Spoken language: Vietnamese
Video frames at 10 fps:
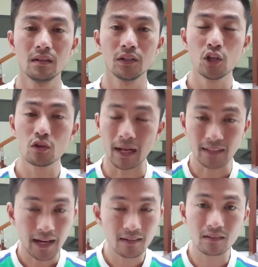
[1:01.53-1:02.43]
nếu bạn
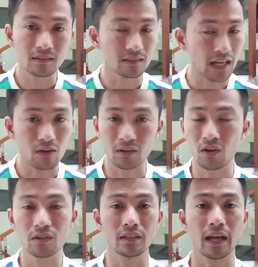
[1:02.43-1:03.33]
thấy nó sao là
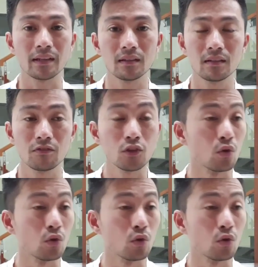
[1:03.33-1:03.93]
nói như vậy ví